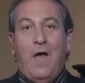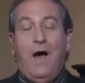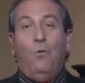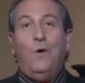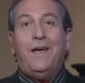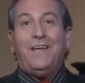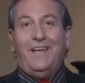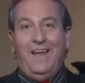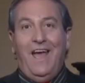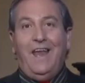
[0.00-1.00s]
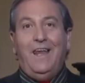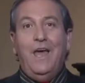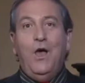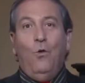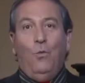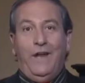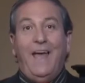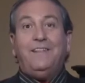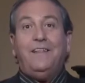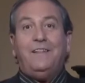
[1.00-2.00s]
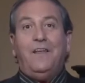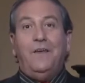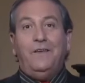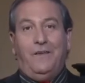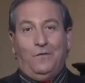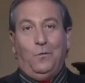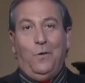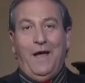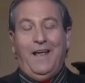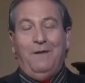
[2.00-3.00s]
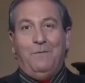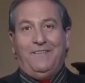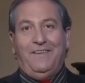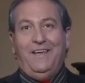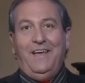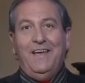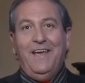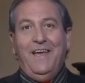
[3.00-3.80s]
او خلال ولاده يسوع المسيح